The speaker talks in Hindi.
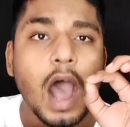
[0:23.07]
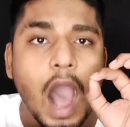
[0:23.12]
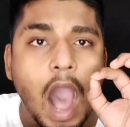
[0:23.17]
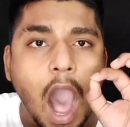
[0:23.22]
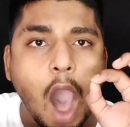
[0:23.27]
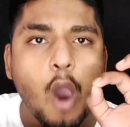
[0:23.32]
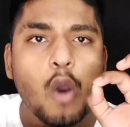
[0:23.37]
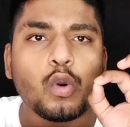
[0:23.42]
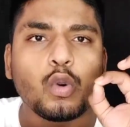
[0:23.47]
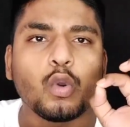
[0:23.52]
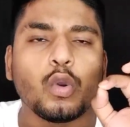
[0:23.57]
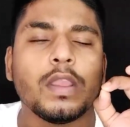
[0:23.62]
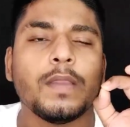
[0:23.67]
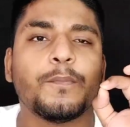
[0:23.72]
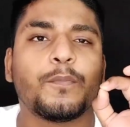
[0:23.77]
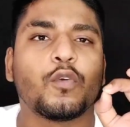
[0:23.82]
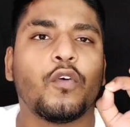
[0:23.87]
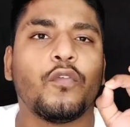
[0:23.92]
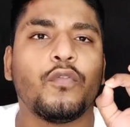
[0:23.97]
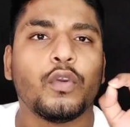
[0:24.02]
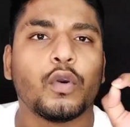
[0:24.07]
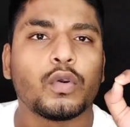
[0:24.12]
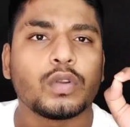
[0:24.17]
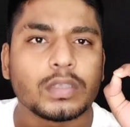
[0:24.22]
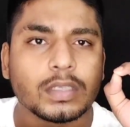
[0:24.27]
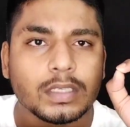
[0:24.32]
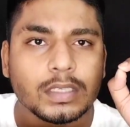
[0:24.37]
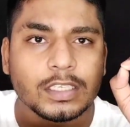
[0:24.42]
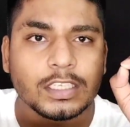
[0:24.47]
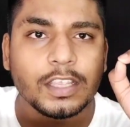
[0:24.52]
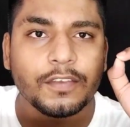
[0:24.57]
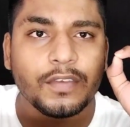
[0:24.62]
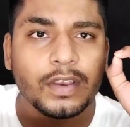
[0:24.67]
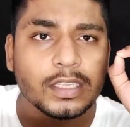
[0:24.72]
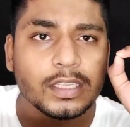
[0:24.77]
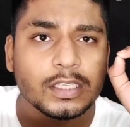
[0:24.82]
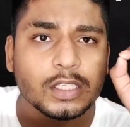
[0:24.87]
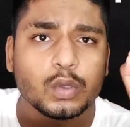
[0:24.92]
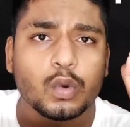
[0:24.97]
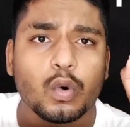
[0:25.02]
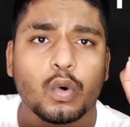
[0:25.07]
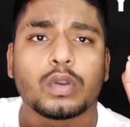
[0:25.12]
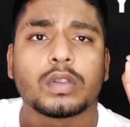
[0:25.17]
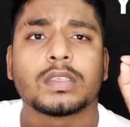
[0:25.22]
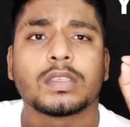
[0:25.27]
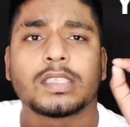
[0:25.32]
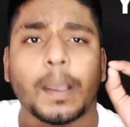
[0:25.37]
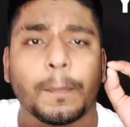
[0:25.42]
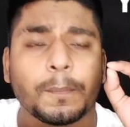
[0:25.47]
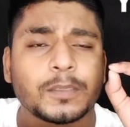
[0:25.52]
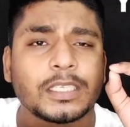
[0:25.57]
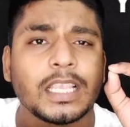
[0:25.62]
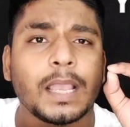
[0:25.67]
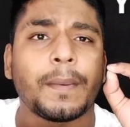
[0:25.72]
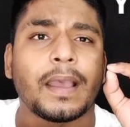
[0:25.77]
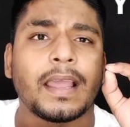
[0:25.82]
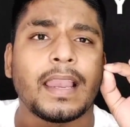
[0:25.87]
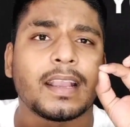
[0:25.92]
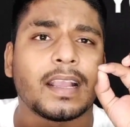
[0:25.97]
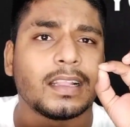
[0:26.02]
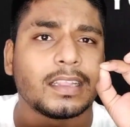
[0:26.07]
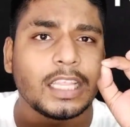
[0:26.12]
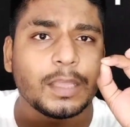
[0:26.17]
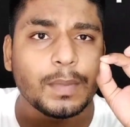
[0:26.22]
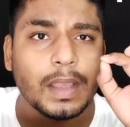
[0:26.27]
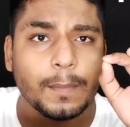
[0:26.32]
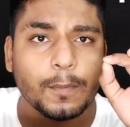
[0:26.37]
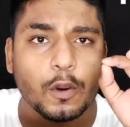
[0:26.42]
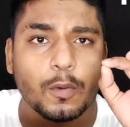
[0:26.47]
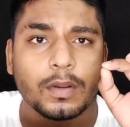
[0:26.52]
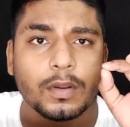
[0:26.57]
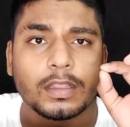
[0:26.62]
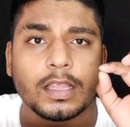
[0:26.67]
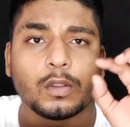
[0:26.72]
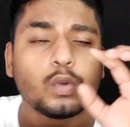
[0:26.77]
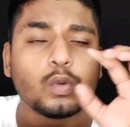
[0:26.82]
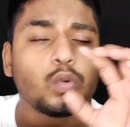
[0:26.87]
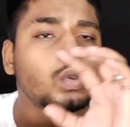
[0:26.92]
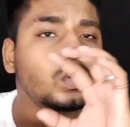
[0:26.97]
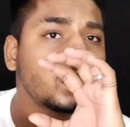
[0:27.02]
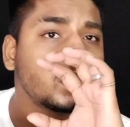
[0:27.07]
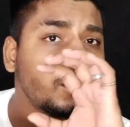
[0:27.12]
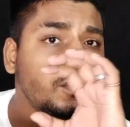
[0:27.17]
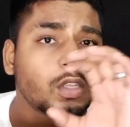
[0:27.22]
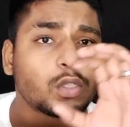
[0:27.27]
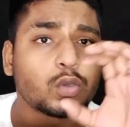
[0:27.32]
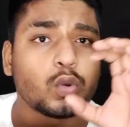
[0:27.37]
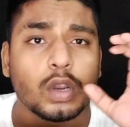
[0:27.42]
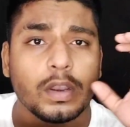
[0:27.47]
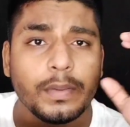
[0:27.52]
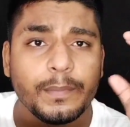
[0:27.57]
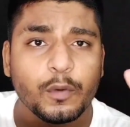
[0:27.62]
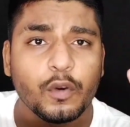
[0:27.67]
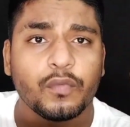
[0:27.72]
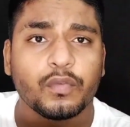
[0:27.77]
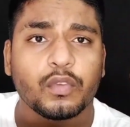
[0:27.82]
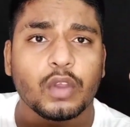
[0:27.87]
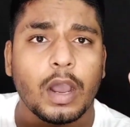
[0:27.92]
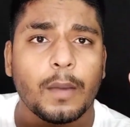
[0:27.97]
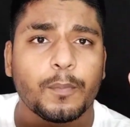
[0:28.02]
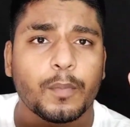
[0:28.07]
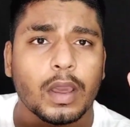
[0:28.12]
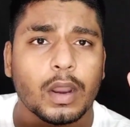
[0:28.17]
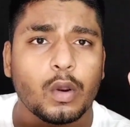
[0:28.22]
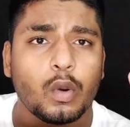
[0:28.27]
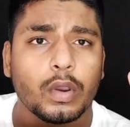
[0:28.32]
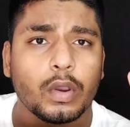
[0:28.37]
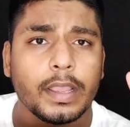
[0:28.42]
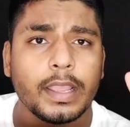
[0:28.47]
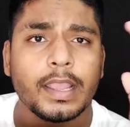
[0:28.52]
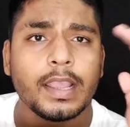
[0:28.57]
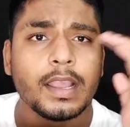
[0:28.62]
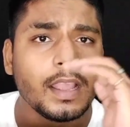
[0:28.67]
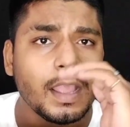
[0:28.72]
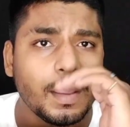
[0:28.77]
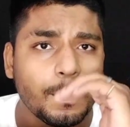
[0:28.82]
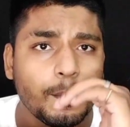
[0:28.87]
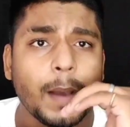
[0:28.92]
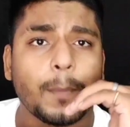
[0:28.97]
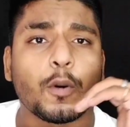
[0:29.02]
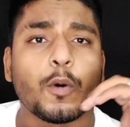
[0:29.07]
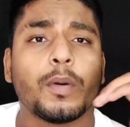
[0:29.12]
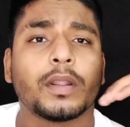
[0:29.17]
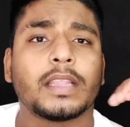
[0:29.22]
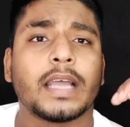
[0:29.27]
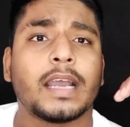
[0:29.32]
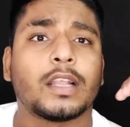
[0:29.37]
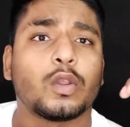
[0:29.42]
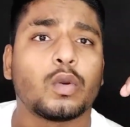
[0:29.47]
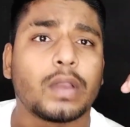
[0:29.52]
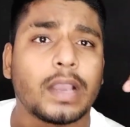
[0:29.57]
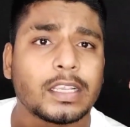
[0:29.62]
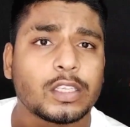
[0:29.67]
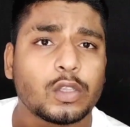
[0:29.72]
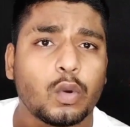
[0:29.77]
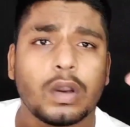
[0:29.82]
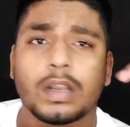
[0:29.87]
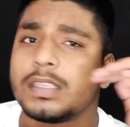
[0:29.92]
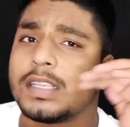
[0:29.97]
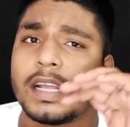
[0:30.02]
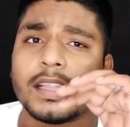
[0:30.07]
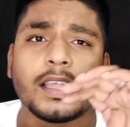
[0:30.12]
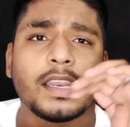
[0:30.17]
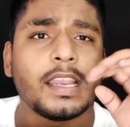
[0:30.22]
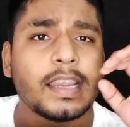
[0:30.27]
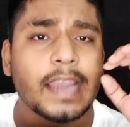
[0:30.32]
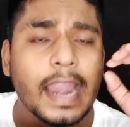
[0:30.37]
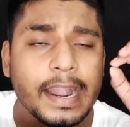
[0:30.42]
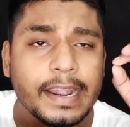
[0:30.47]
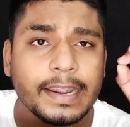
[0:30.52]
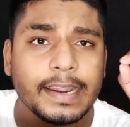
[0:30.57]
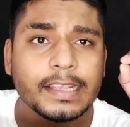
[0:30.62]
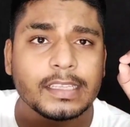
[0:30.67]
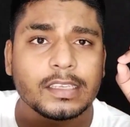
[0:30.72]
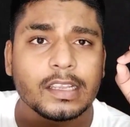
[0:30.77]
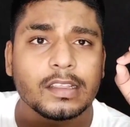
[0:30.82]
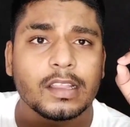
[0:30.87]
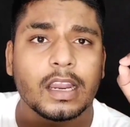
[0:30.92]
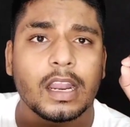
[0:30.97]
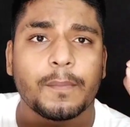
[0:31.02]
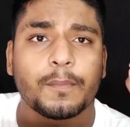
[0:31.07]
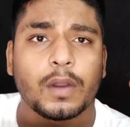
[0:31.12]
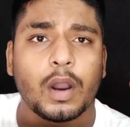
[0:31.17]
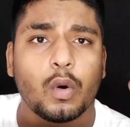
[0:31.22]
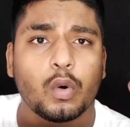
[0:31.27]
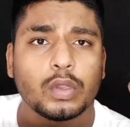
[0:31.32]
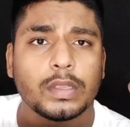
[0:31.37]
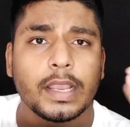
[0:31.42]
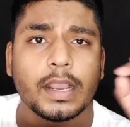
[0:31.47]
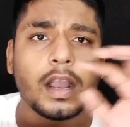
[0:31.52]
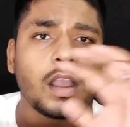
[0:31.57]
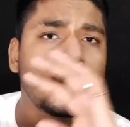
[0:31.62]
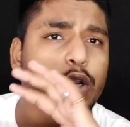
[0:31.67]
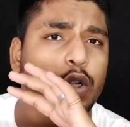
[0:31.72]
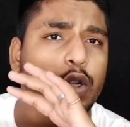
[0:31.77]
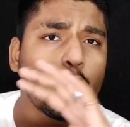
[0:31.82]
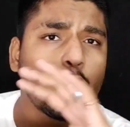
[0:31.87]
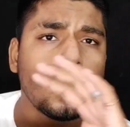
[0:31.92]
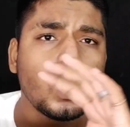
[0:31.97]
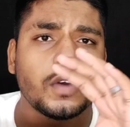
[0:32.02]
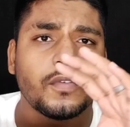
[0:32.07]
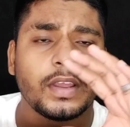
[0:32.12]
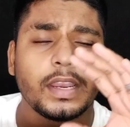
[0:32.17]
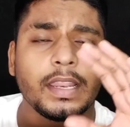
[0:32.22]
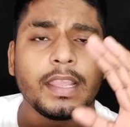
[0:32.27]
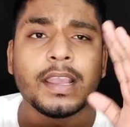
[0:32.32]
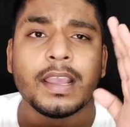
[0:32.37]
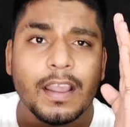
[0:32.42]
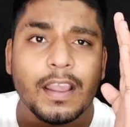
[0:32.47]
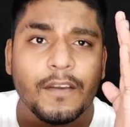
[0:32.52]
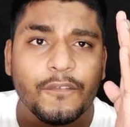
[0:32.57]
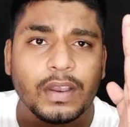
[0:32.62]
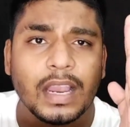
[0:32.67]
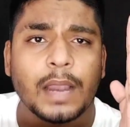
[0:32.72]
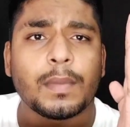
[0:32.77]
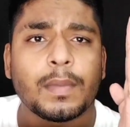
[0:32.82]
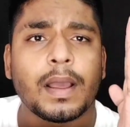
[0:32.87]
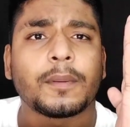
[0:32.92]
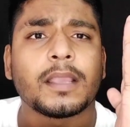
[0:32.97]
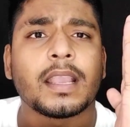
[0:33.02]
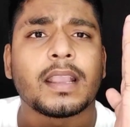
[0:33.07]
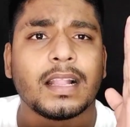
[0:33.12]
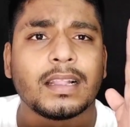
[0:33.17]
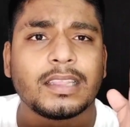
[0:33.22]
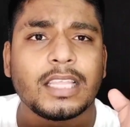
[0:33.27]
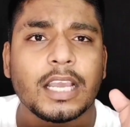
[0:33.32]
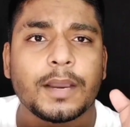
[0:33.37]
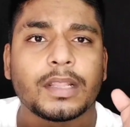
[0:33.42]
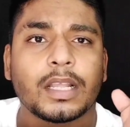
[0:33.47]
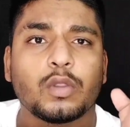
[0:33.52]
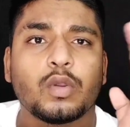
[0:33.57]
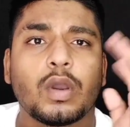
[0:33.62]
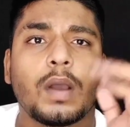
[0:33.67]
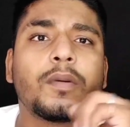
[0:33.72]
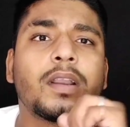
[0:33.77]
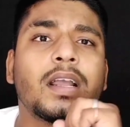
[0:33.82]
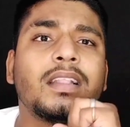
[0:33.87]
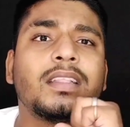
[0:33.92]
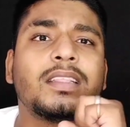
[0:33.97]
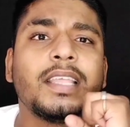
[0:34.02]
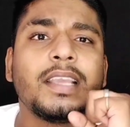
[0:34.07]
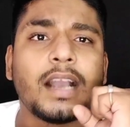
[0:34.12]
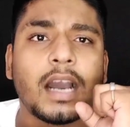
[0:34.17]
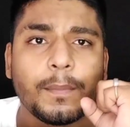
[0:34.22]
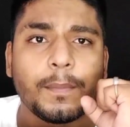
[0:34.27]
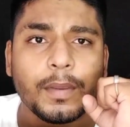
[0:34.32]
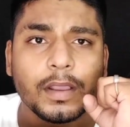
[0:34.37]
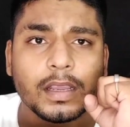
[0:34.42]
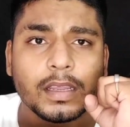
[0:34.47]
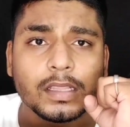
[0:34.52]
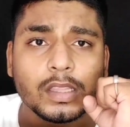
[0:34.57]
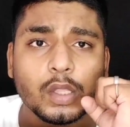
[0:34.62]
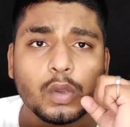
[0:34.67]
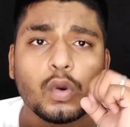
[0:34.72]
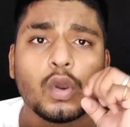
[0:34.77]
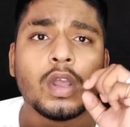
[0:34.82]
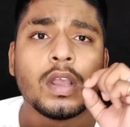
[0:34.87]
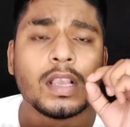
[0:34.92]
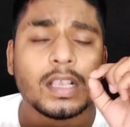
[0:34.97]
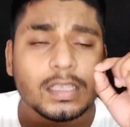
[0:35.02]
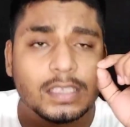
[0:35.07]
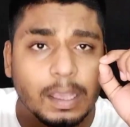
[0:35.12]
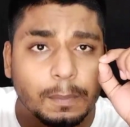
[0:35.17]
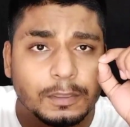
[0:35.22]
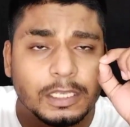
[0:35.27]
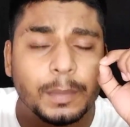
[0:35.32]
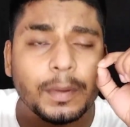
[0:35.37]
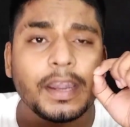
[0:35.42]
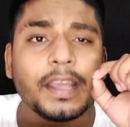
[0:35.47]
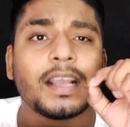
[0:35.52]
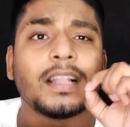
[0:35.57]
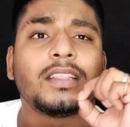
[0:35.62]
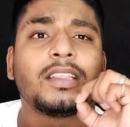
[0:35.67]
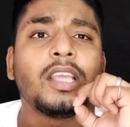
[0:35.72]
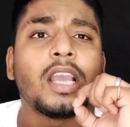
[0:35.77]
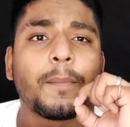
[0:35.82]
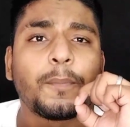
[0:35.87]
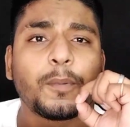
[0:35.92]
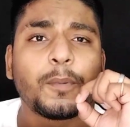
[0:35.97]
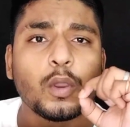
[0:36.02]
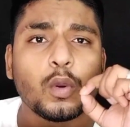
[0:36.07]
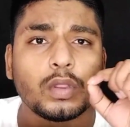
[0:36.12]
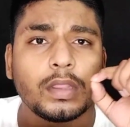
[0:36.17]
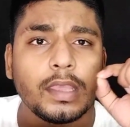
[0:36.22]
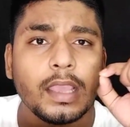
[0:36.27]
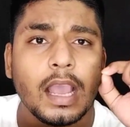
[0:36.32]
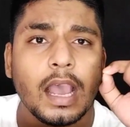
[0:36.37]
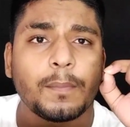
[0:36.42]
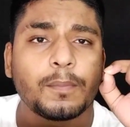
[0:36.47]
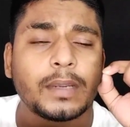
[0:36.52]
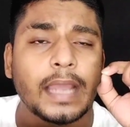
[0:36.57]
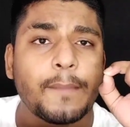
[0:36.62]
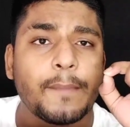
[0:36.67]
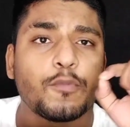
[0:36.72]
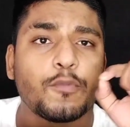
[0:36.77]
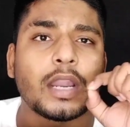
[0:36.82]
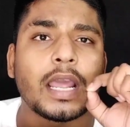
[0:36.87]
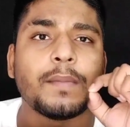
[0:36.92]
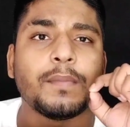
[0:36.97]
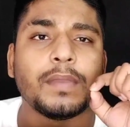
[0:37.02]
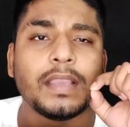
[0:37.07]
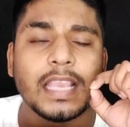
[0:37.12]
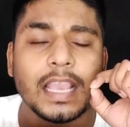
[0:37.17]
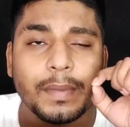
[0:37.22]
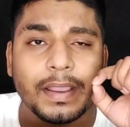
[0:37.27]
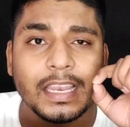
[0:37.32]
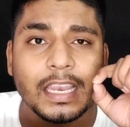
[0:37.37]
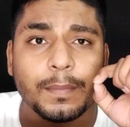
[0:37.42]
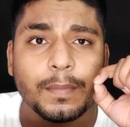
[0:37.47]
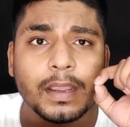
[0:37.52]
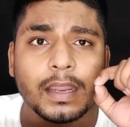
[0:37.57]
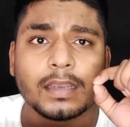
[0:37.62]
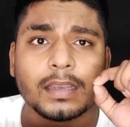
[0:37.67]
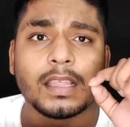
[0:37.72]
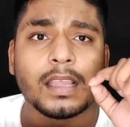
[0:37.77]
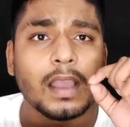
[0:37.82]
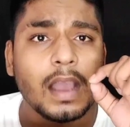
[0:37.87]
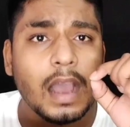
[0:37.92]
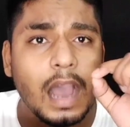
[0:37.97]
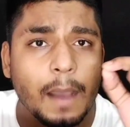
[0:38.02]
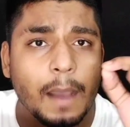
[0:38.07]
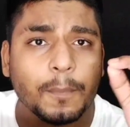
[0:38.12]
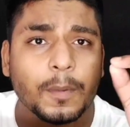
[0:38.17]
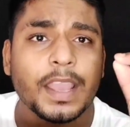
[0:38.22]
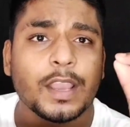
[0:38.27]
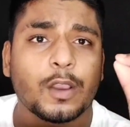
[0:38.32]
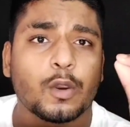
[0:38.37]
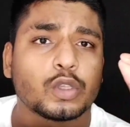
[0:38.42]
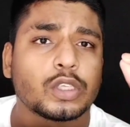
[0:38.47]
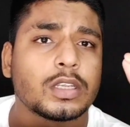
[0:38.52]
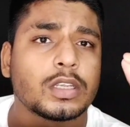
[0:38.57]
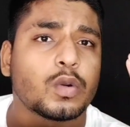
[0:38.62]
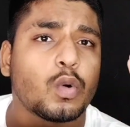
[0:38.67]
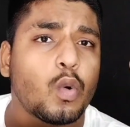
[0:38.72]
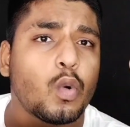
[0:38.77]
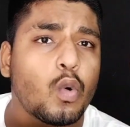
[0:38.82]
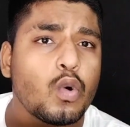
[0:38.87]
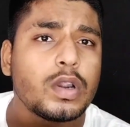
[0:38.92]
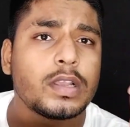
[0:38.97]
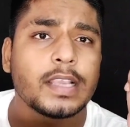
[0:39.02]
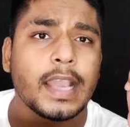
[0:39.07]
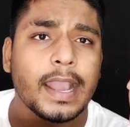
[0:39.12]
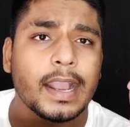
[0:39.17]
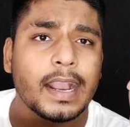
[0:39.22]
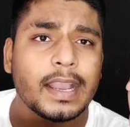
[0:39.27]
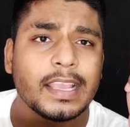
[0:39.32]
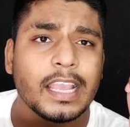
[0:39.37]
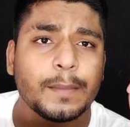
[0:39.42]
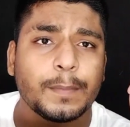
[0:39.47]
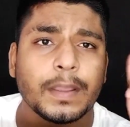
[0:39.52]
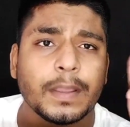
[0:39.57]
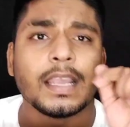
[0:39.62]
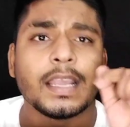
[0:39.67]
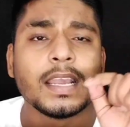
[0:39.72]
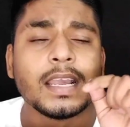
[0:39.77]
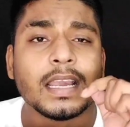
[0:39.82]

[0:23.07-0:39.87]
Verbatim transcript: हाउ टू इंप्रूव योर सिविल स्कोर सबसे पहले गलती मैं आपको बता दूं सिविल स्कोर इंप्रूव तो आप कर लोगे मैं आपको बताया था कैसे होगा ज़्यादा नहीं नाइन्टी डेज के अंदर आपका हो जाएगा डोंट वरी फिलहाल मैं आपकी गलतियां बता दूं आप गलती कहां पे करते हो सबसे बड़ी गलती आपकी होती है आप टाइम टू टाइम ई नहीं पे करते आपका एक क्वेश्चन उठ जाएगा यहीं पर